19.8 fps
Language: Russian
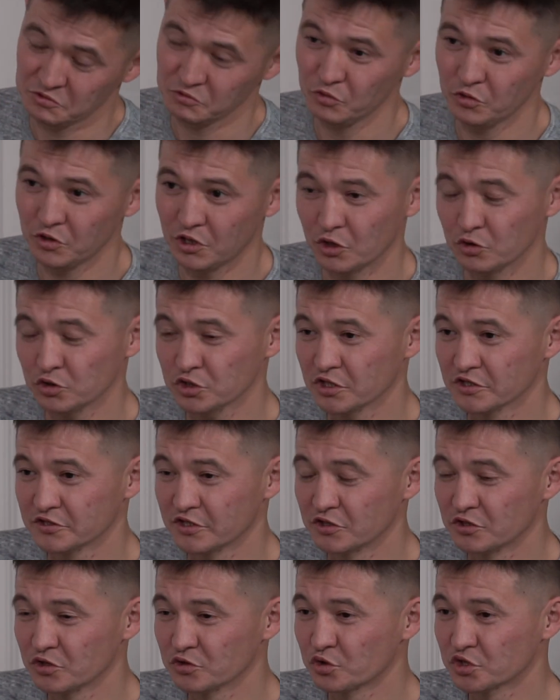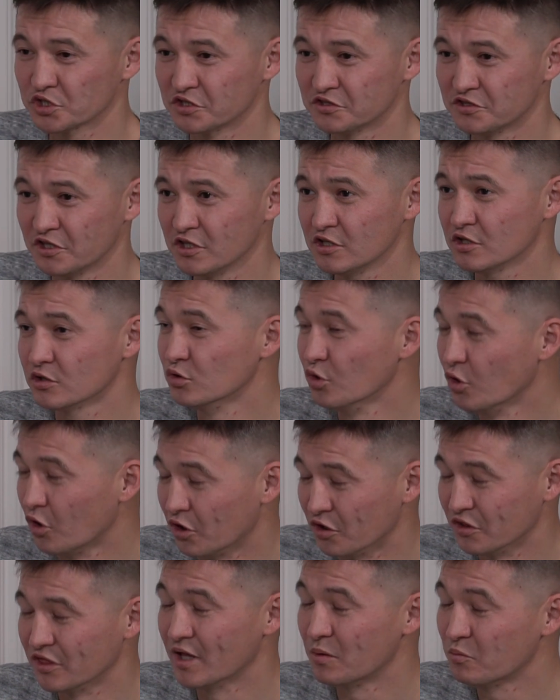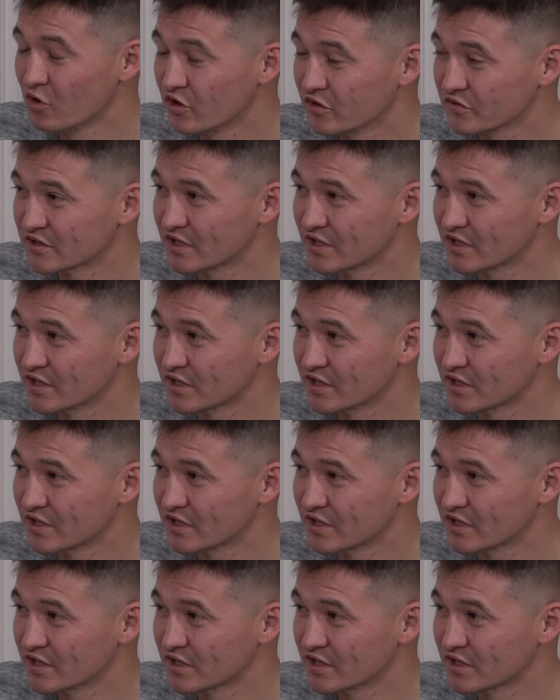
Ну, хорошая, кстати, точка зрения, но, на мой